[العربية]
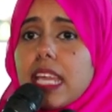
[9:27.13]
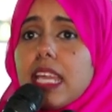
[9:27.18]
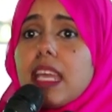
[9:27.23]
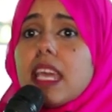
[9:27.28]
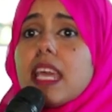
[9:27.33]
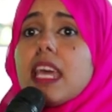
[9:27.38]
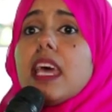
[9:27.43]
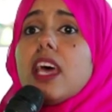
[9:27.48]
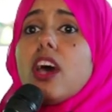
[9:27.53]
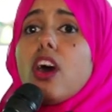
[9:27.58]

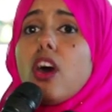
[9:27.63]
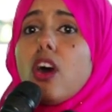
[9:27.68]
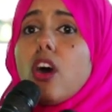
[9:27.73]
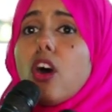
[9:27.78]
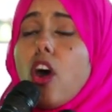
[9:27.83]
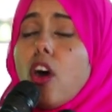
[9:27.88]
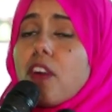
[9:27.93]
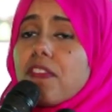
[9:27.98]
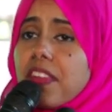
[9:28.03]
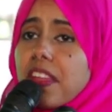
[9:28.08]
في
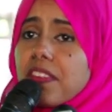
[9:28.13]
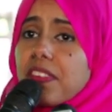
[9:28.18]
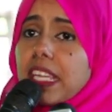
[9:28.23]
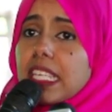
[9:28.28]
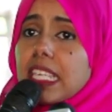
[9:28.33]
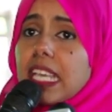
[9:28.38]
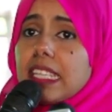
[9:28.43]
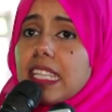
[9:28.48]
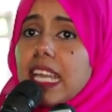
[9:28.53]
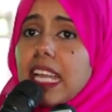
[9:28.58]
التحويلات
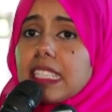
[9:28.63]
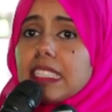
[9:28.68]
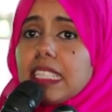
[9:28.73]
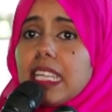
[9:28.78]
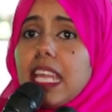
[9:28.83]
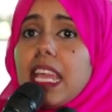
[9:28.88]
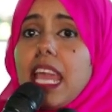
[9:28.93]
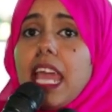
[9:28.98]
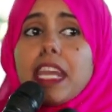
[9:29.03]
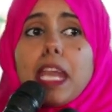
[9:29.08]

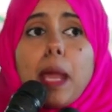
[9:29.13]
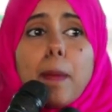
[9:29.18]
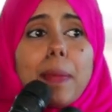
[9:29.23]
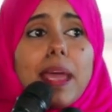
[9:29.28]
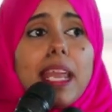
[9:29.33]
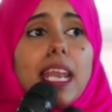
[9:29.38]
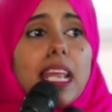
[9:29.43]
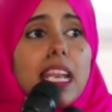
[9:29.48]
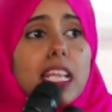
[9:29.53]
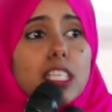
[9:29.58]
النقدية
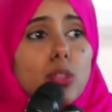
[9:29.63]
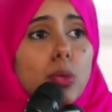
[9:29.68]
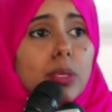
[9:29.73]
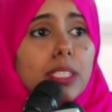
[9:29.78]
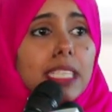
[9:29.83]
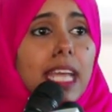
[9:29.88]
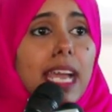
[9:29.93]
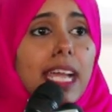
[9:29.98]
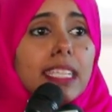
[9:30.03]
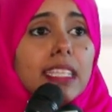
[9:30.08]

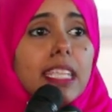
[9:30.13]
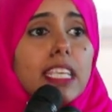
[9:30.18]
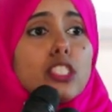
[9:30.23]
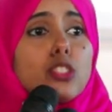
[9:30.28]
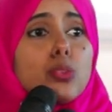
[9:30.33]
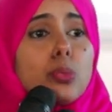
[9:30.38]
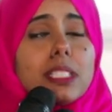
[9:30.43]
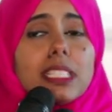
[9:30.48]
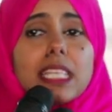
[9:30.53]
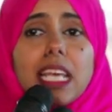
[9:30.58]
من
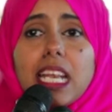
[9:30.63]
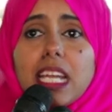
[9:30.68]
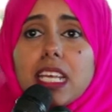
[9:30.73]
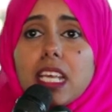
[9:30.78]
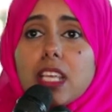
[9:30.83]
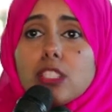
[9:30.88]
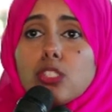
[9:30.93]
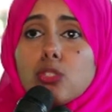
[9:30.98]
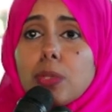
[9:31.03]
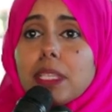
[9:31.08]

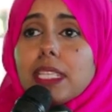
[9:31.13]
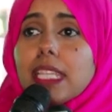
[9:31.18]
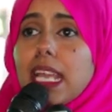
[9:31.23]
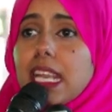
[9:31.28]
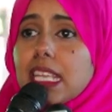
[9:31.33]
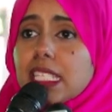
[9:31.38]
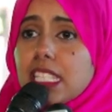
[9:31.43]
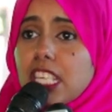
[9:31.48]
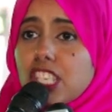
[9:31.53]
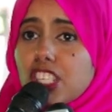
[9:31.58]
1500
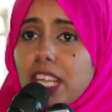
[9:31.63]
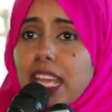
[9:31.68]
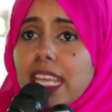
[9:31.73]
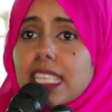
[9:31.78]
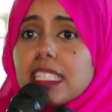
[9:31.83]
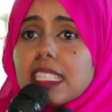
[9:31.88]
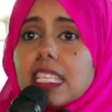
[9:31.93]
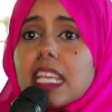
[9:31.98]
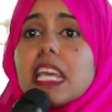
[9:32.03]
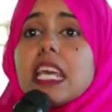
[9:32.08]
أسرة
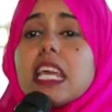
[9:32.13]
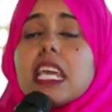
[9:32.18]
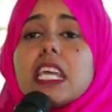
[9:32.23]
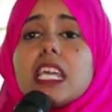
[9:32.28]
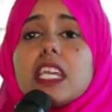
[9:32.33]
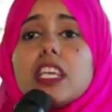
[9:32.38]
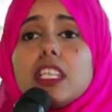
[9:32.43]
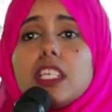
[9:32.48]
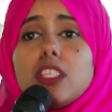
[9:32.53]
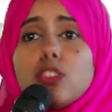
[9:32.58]
إلى
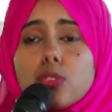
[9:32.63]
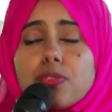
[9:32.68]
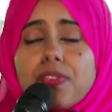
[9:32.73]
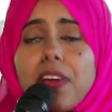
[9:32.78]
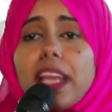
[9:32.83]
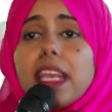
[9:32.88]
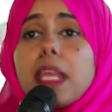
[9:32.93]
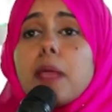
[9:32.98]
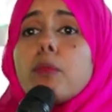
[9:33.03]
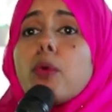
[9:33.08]

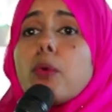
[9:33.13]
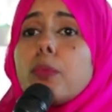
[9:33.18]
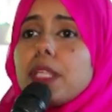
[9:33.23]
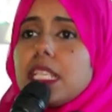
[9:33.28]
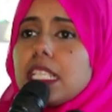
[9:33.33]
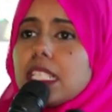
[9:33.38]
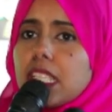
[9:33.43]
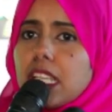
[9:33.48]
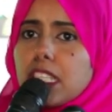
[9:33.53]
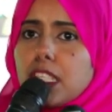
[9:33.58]

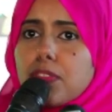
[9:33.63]
ستة